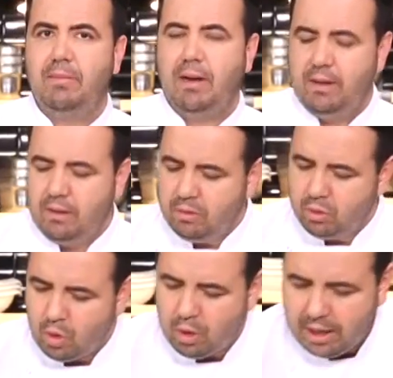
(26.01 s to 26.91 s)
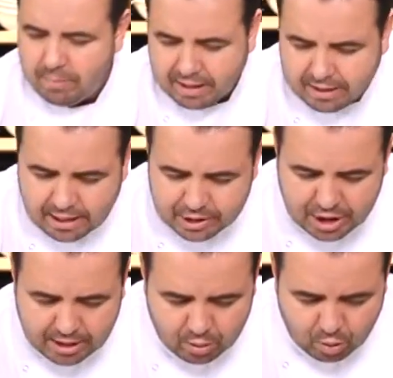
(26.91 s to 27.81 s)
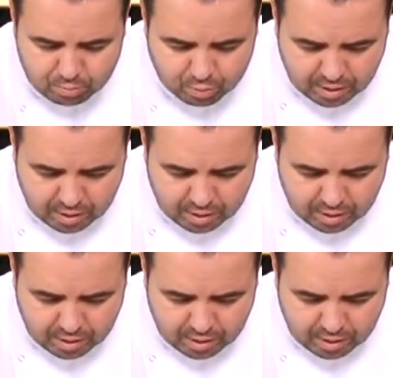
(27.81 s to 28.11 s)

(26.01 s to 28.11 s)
ama rokayı ben tercih ediyorum bu